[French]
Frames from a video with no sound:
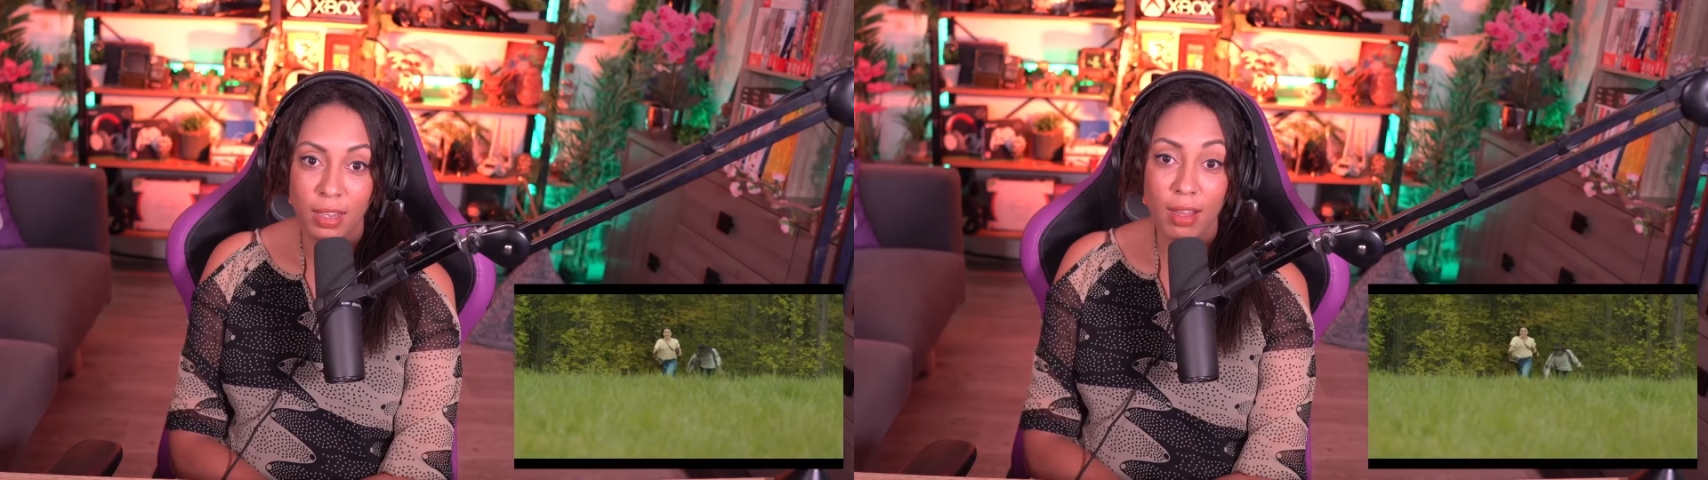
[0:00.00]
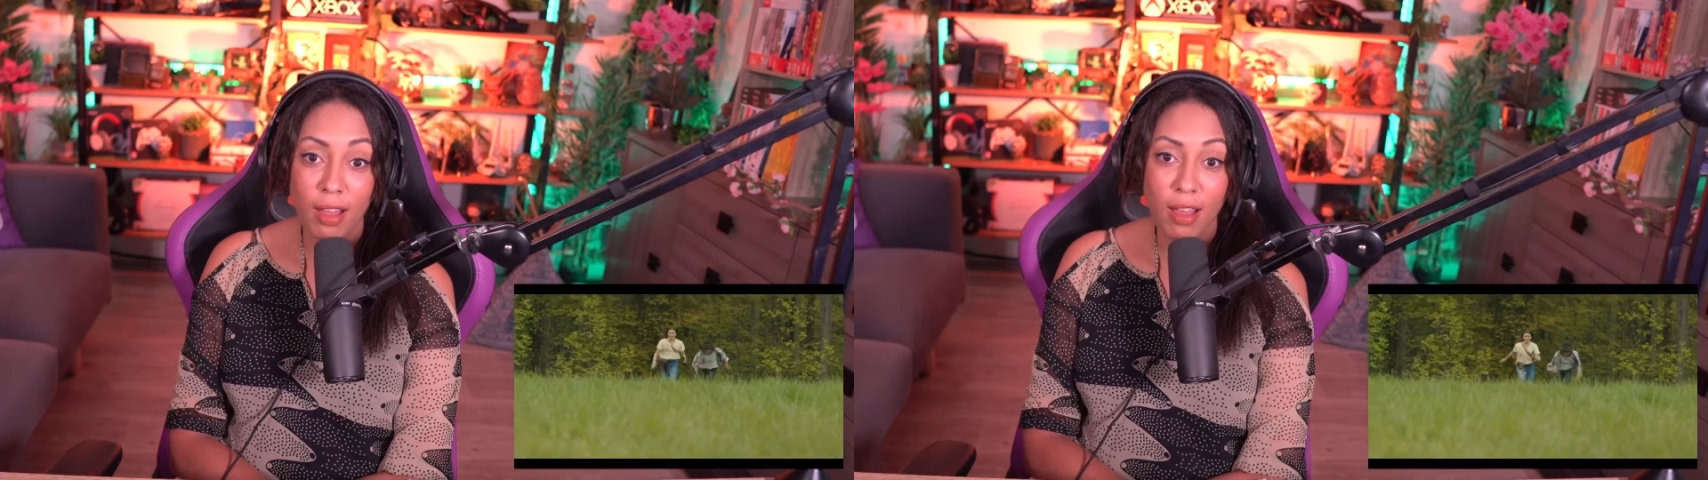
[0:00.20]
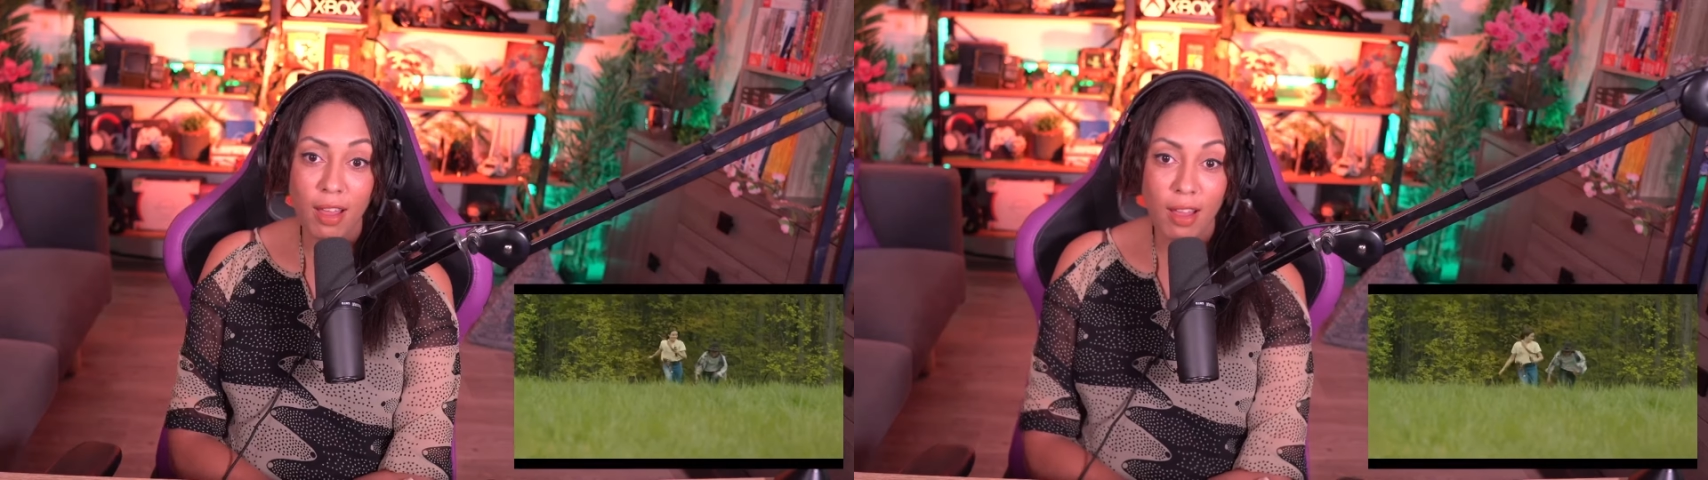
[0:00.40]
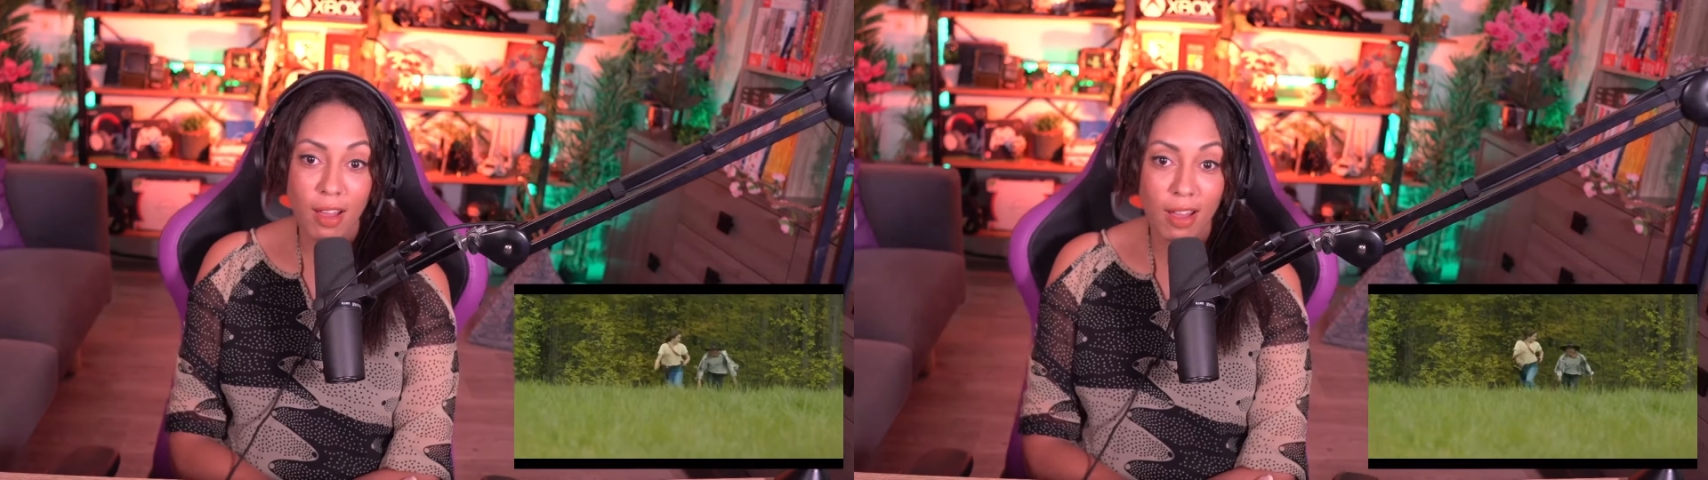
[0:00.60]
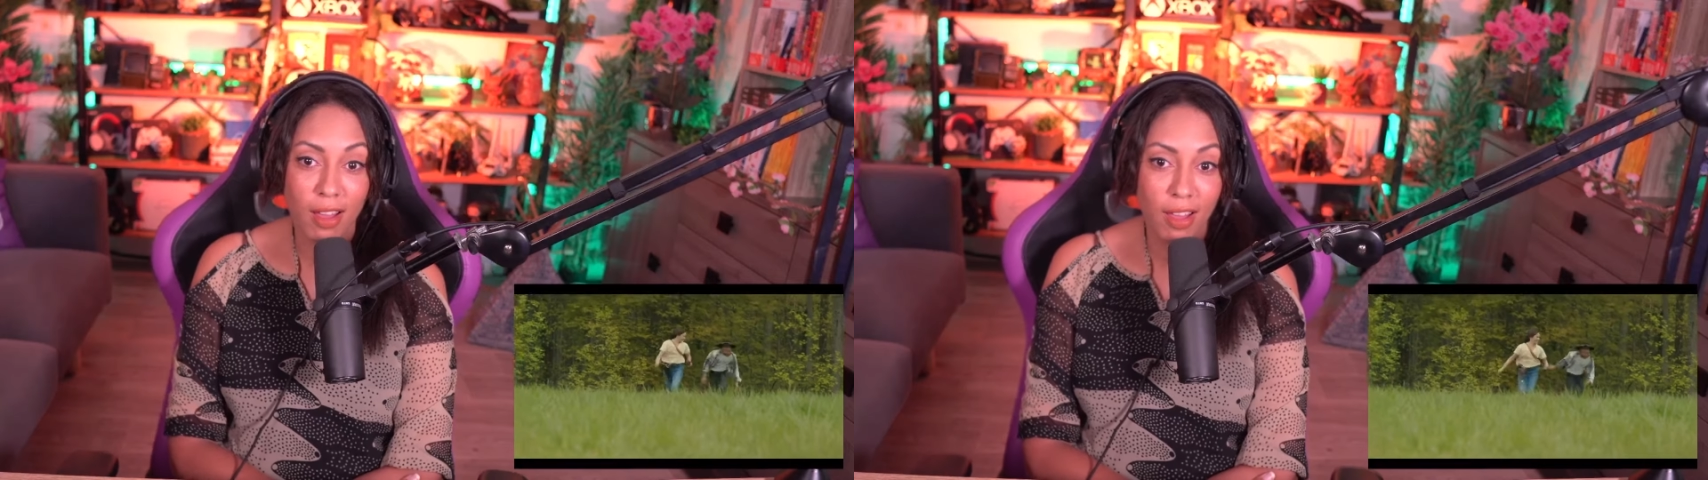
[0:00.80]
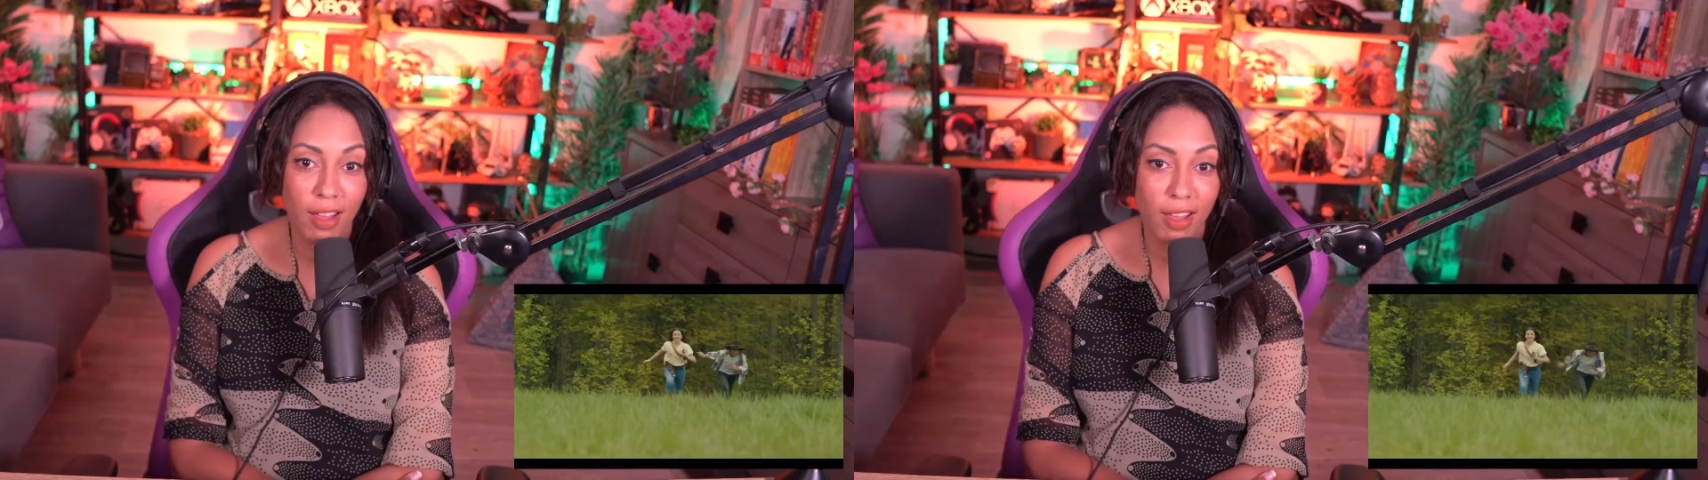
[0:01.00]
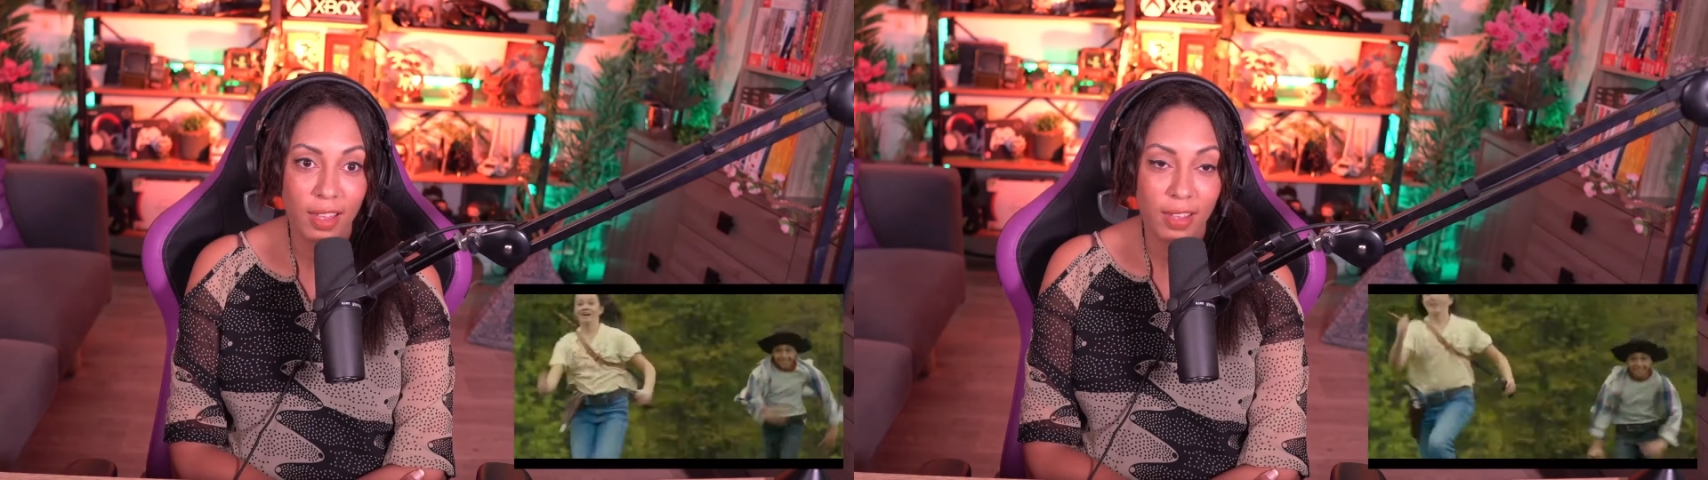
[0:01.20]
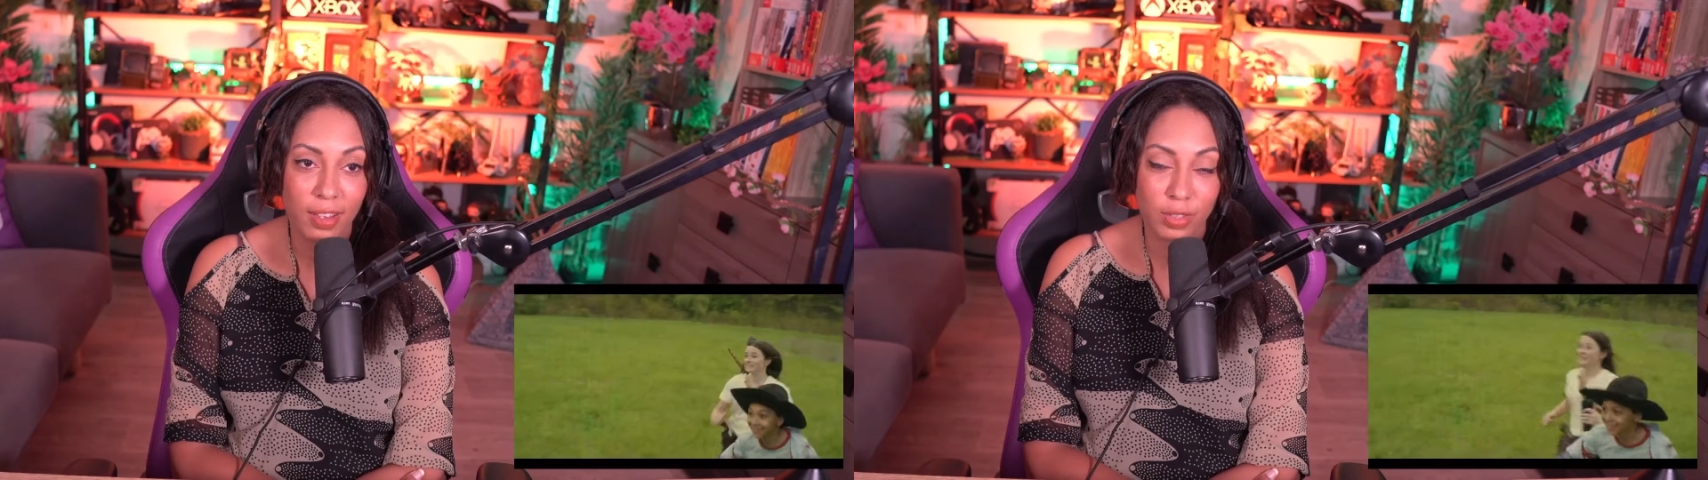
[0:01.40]
Ah,
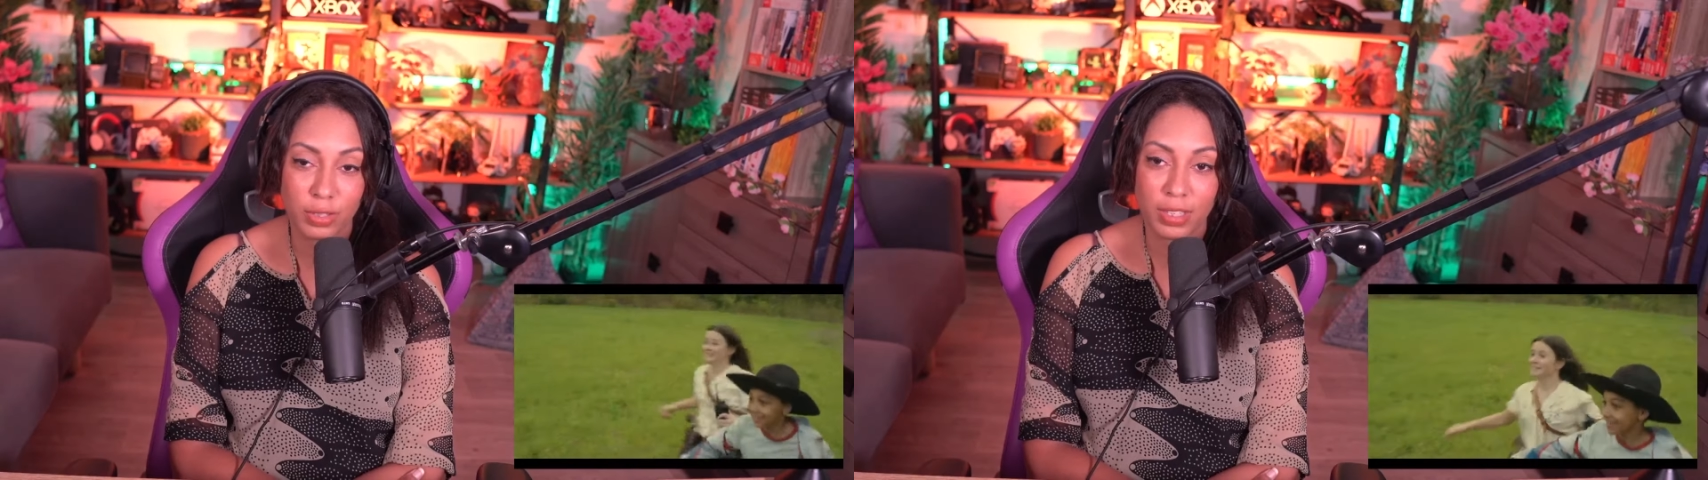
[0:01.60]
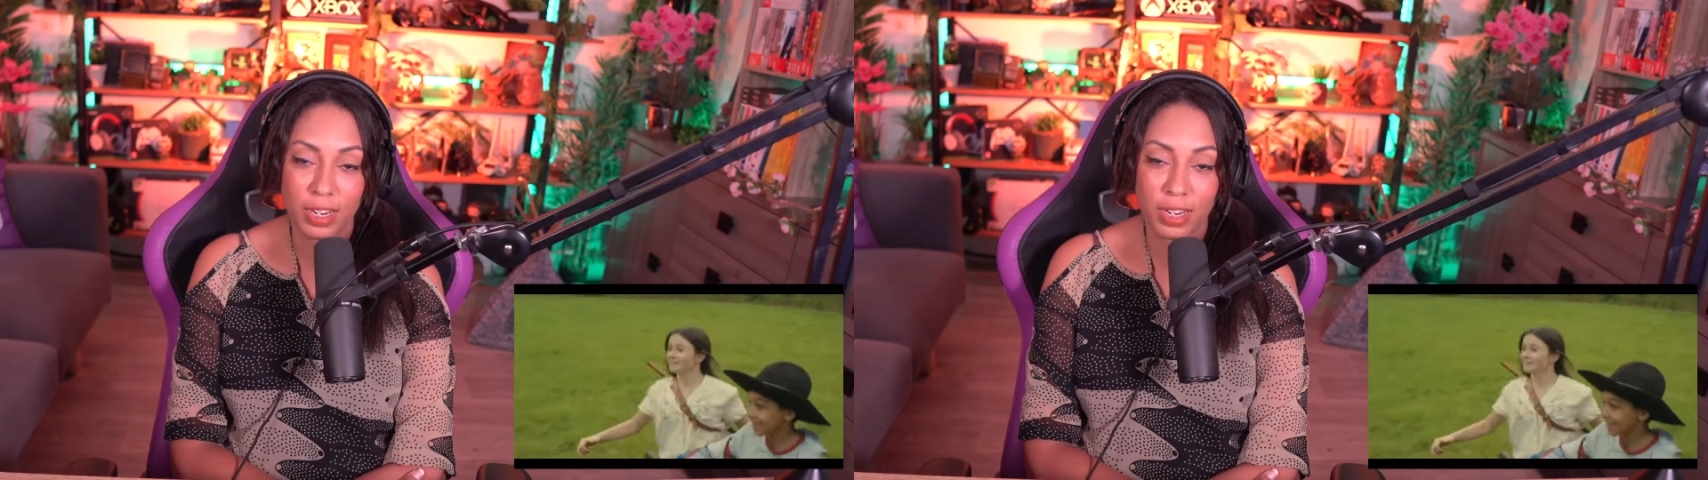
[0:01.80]
ah Judith,